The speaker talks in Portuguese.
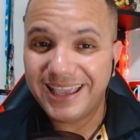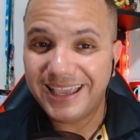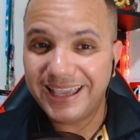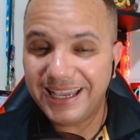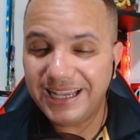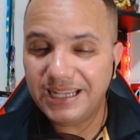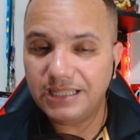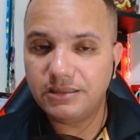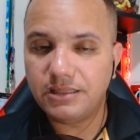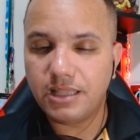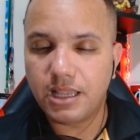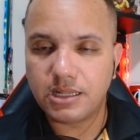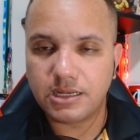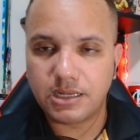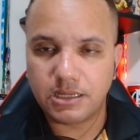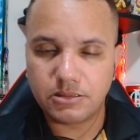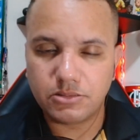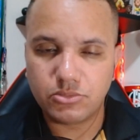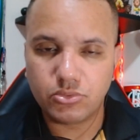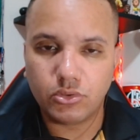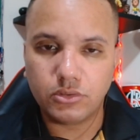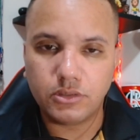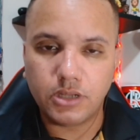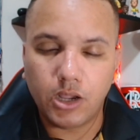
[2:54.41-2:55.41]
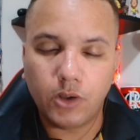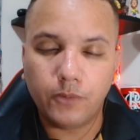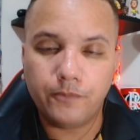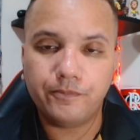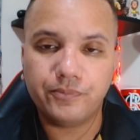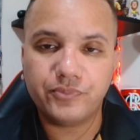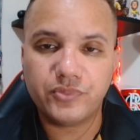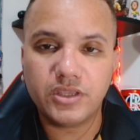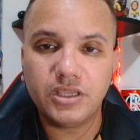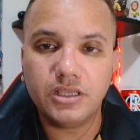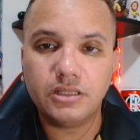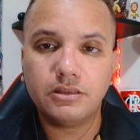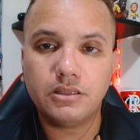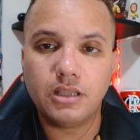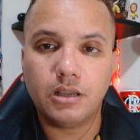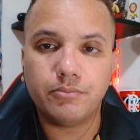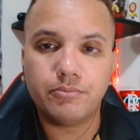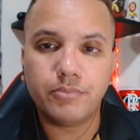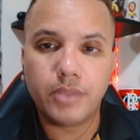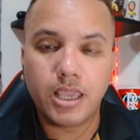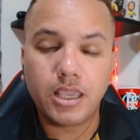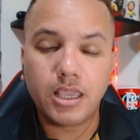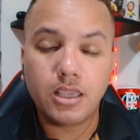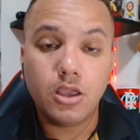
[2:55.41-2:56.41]
Internacional e
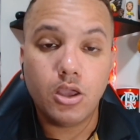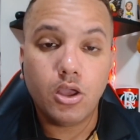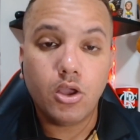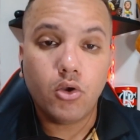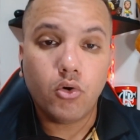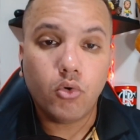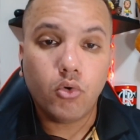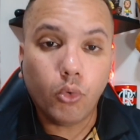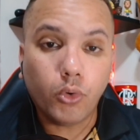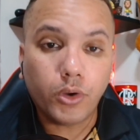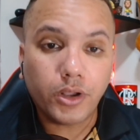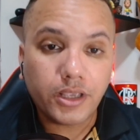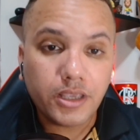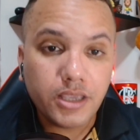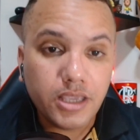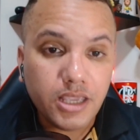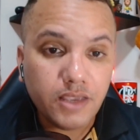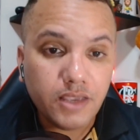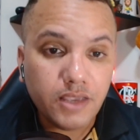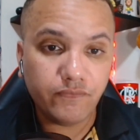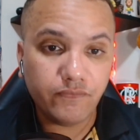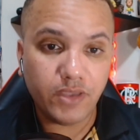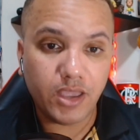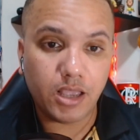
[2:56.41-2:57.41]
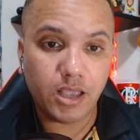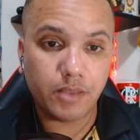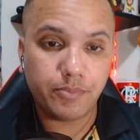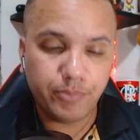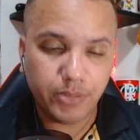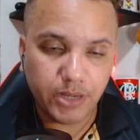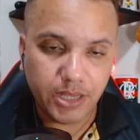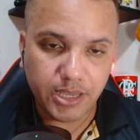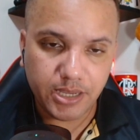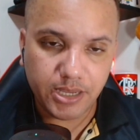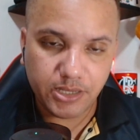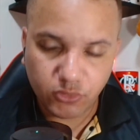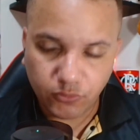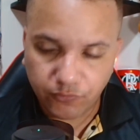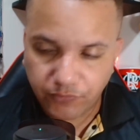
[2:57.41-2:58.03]
também o River Plate.